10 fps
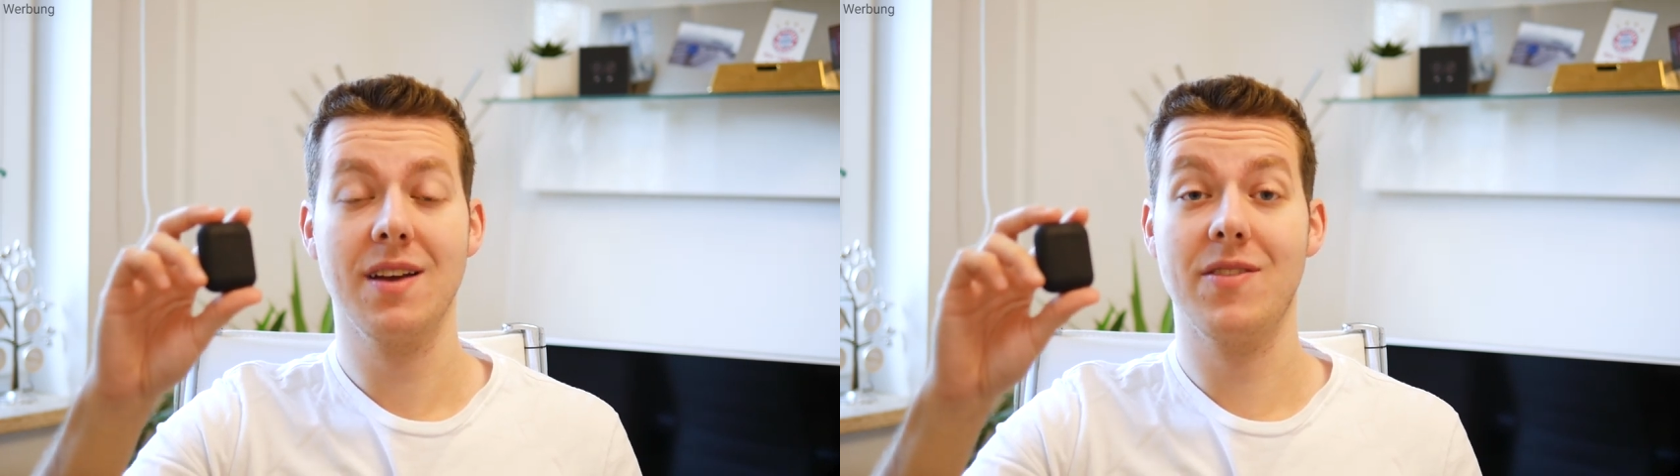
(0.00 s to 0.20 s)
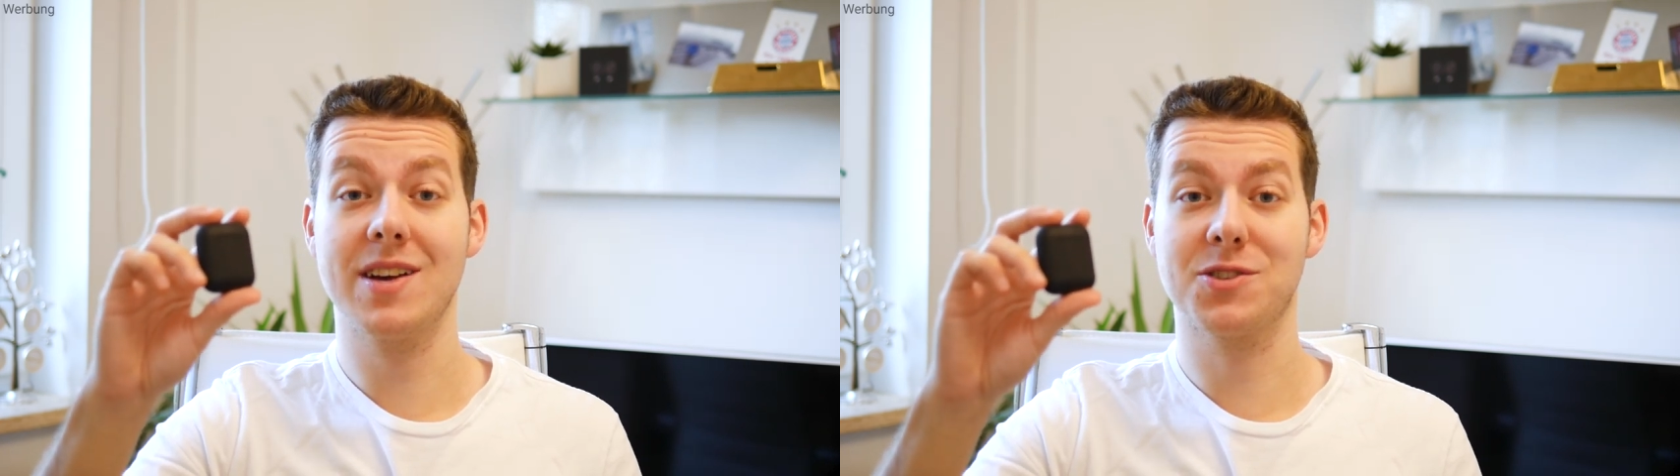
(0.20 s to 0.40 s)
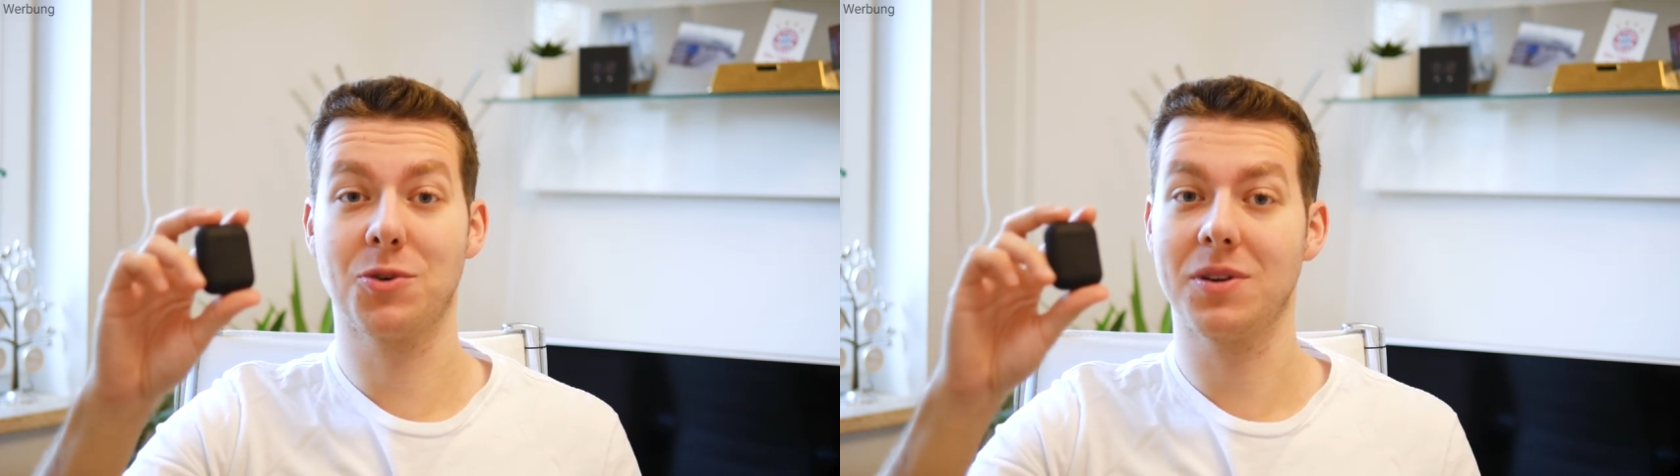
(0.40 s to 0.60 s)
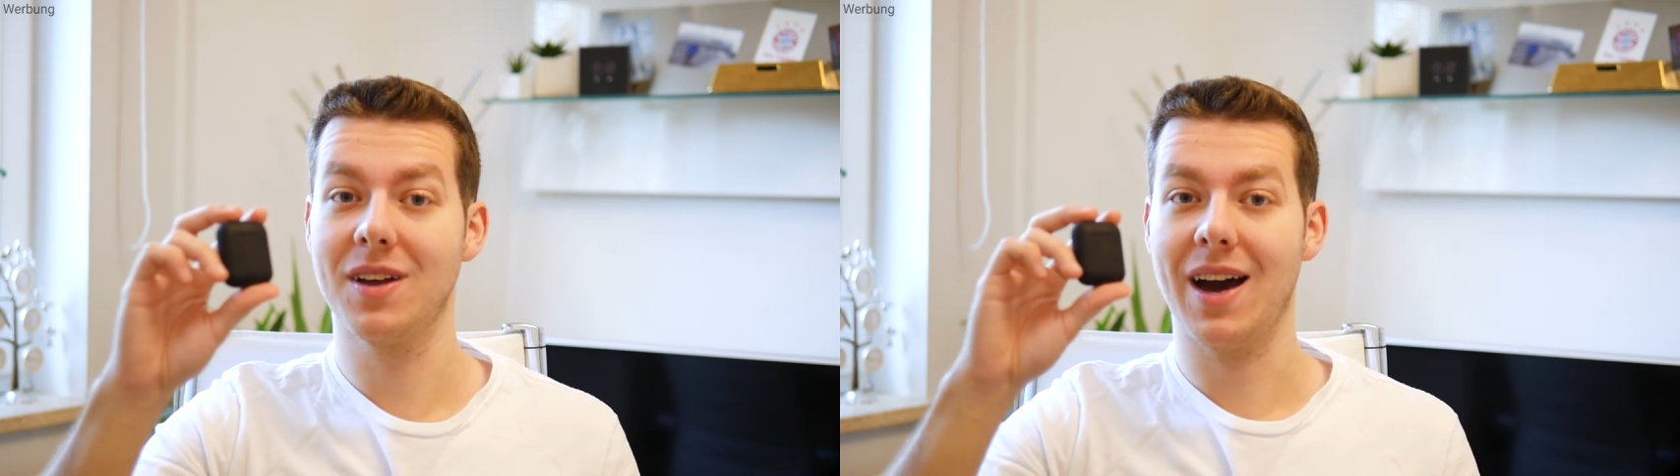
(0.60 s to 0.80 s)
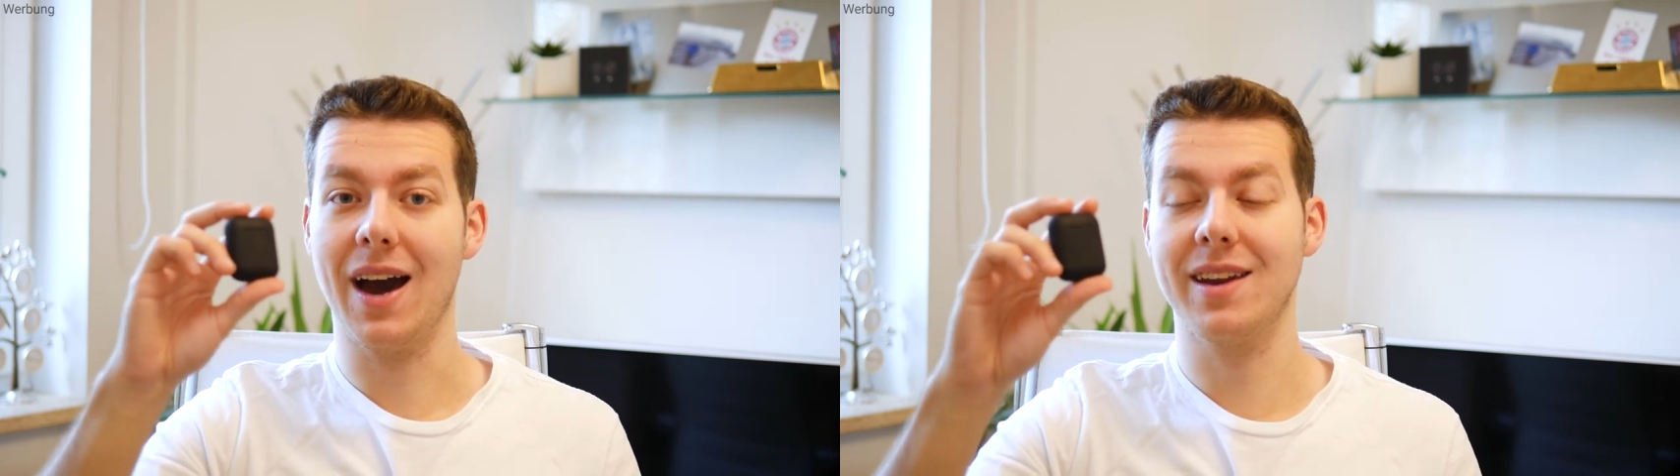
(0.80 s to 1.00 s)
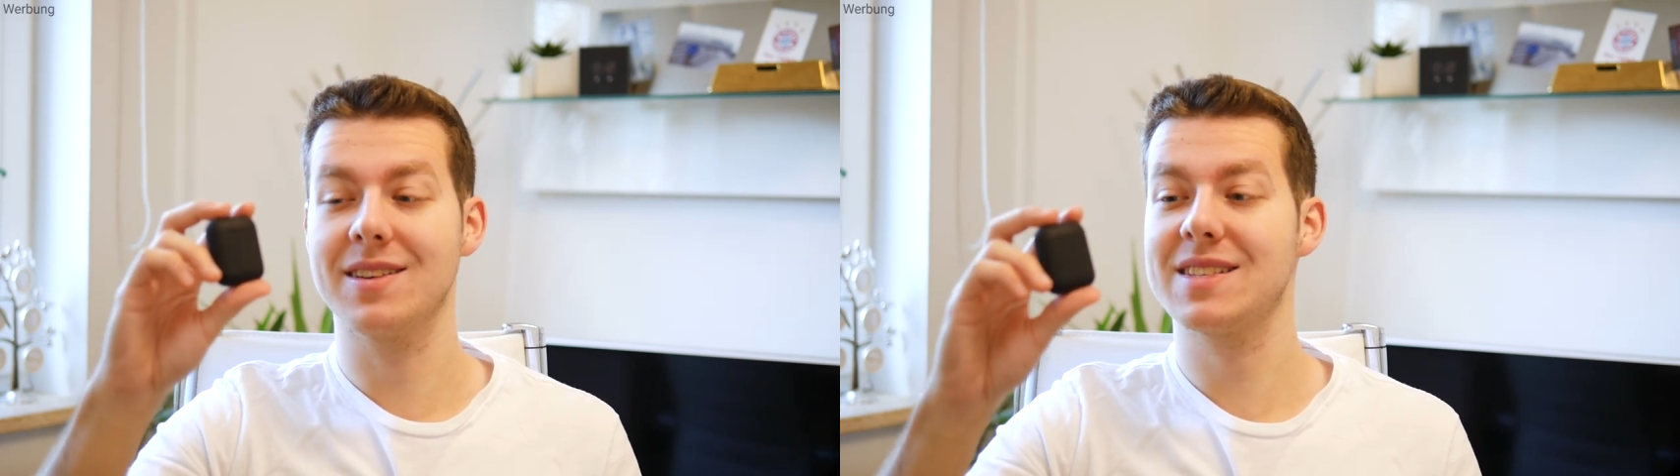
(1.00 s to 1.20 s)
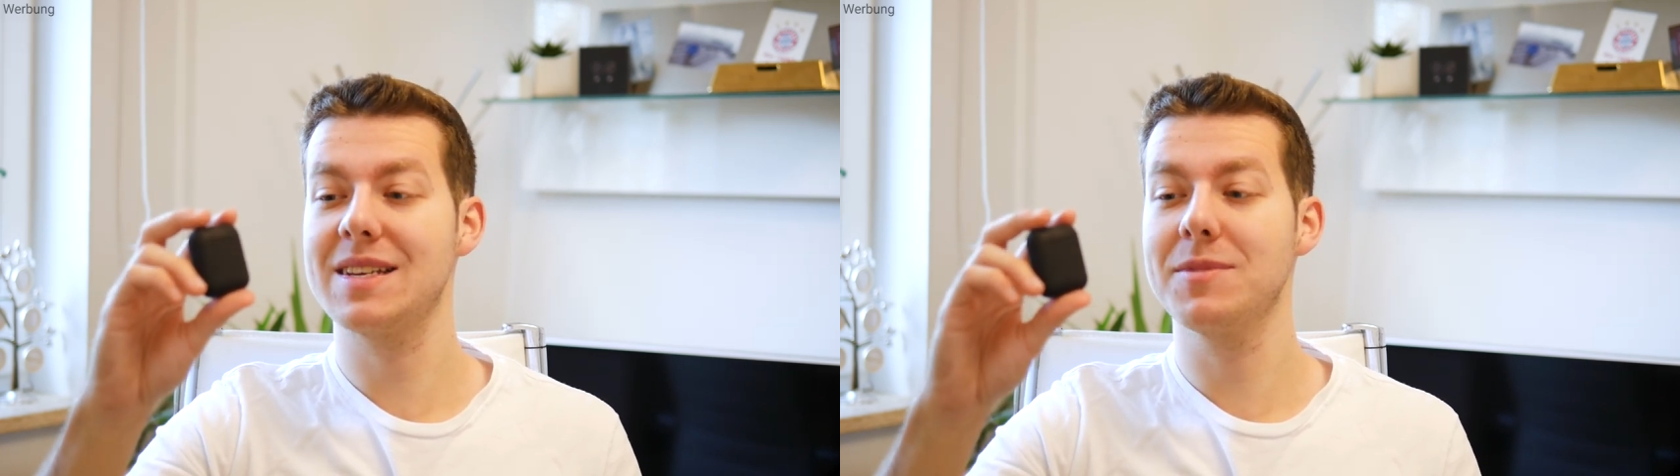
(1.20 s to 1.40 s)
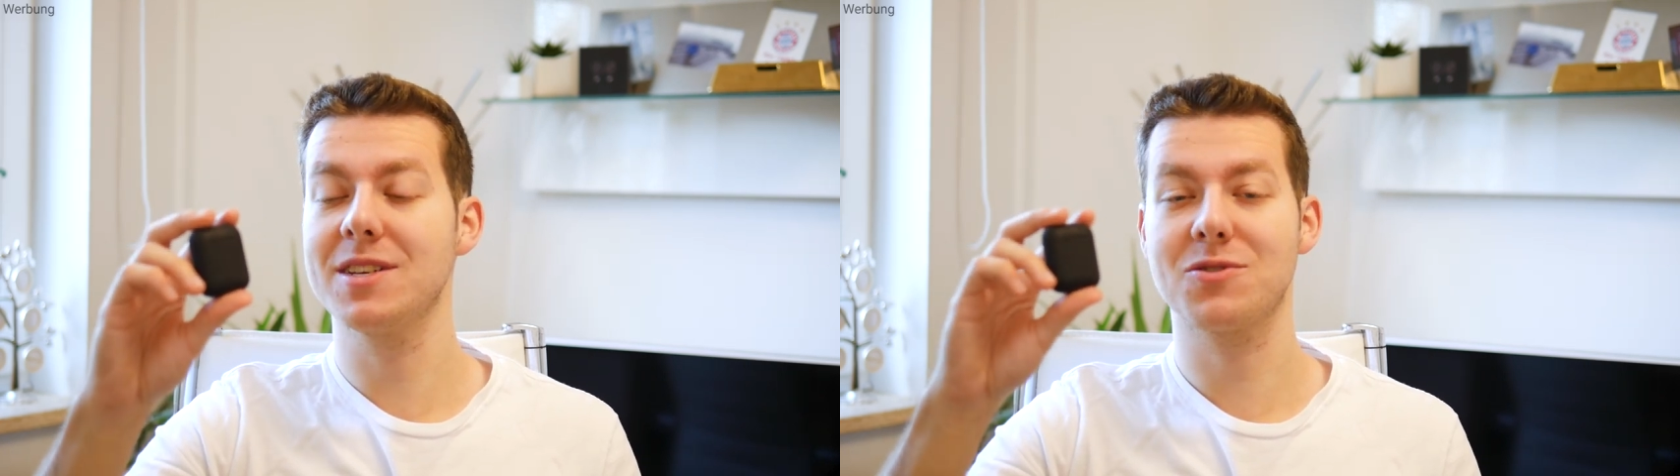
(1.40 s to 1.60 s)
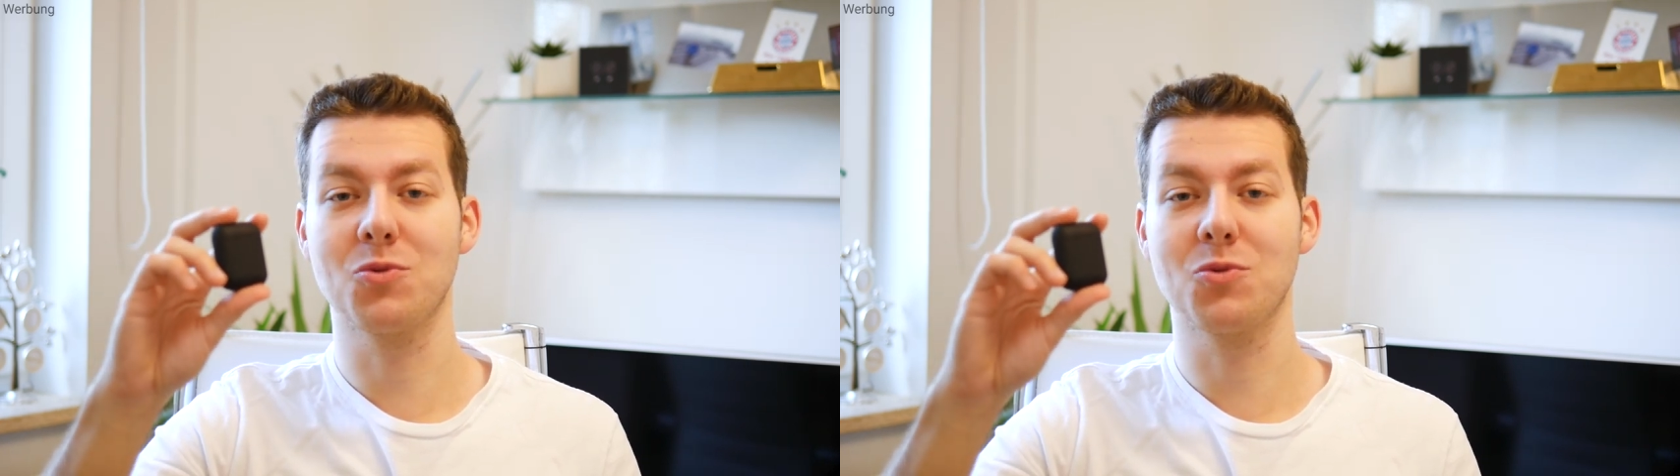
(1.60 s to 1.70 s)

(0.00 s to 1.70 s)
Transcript: Version eine ziemlich